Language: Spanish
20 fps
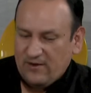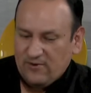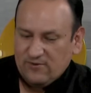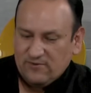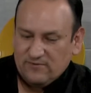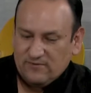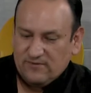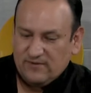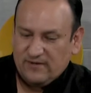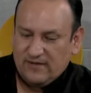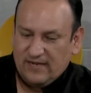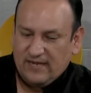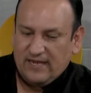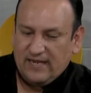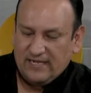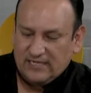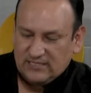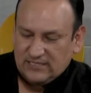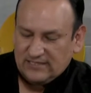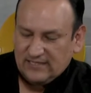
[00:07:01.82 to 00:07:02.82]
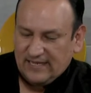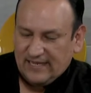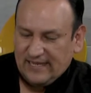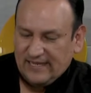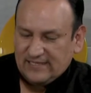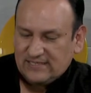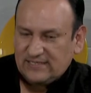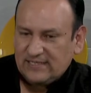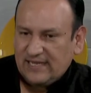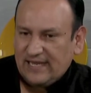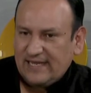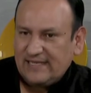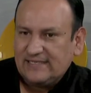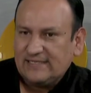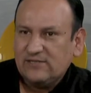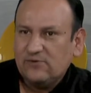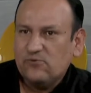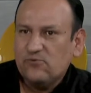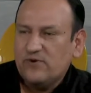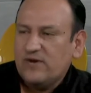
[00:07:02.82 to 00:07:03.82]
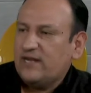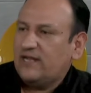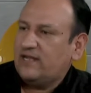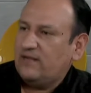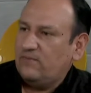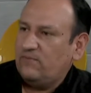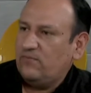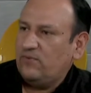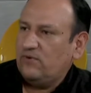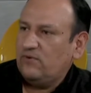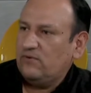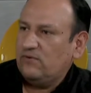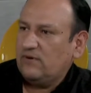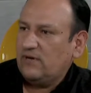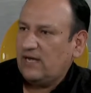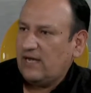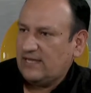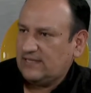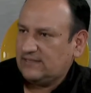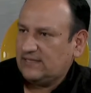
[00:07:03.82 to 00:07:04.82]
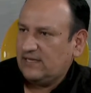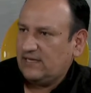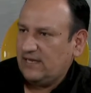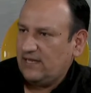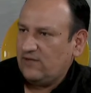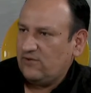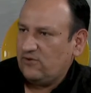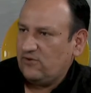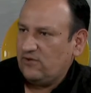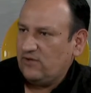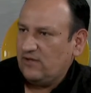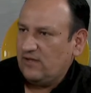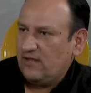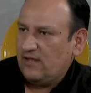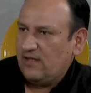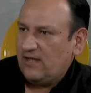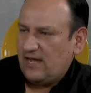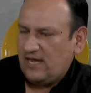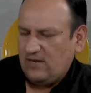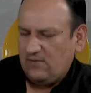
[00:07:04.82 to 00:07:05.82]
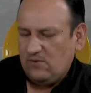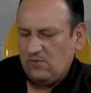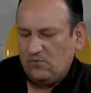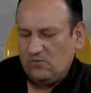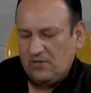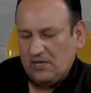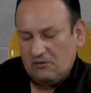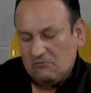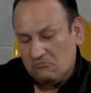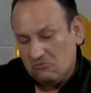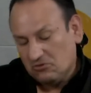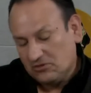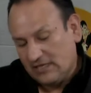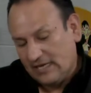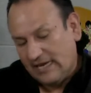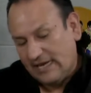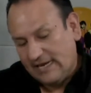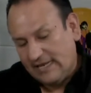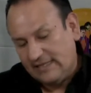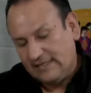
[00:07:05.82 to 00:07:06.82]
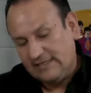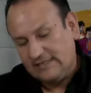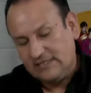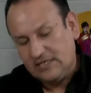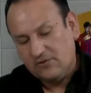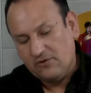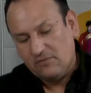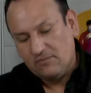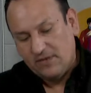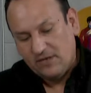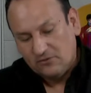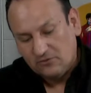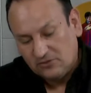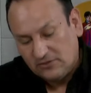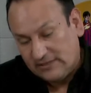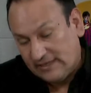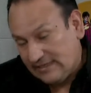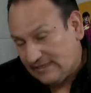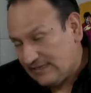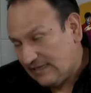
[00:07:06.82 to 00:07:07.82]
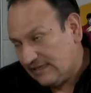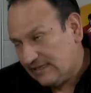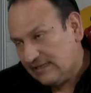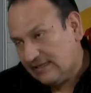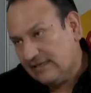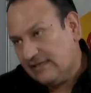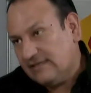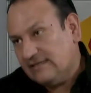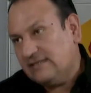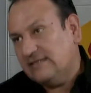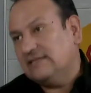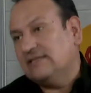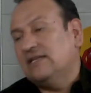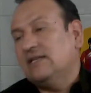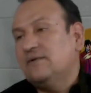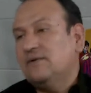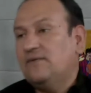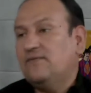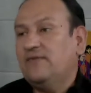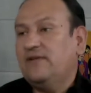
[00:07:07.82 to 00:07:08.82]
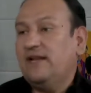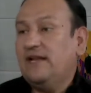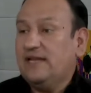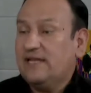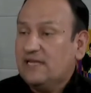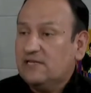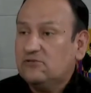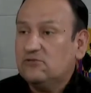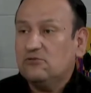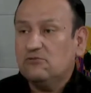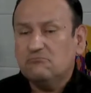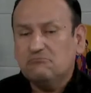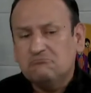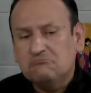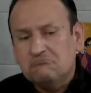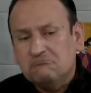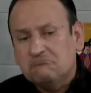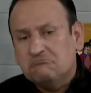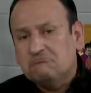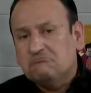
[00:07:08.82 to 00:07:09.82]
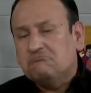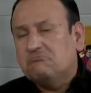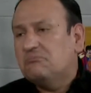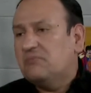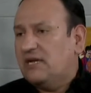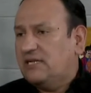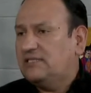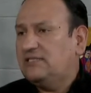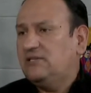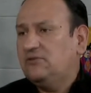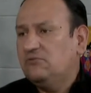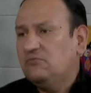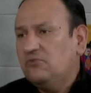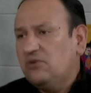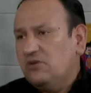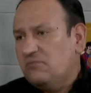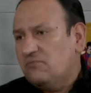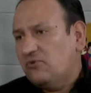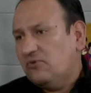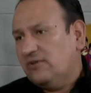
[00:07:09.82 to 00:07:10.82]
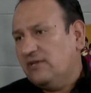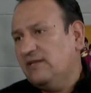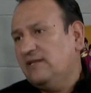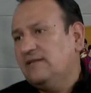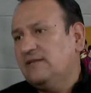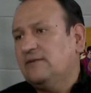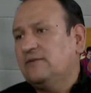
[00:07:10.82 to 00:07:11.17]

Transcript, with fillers: es perfectible, claro. Es, un ejemplo hasta el día de hoy a nivel mundial. Nos ha garantizado al menos tres alternancias a nivel federal y Por supuesto. ha sido muy importante. Y